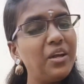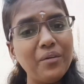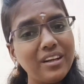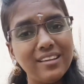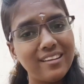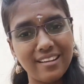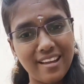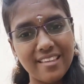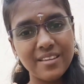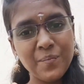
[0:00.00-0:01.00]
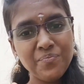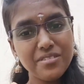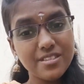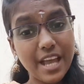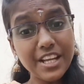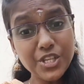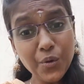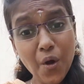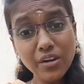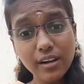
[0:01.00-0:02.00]
இவர்கிட்ட கிடையாது
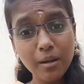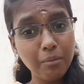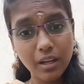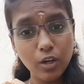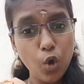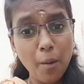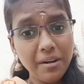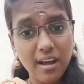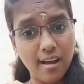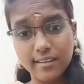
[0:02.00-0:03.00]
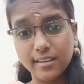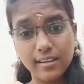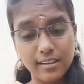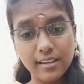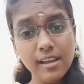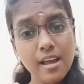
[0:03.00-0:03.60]
ஜெயிச்சிருவோங்கிற நம்பிக்கை நோபினாக இருக்கு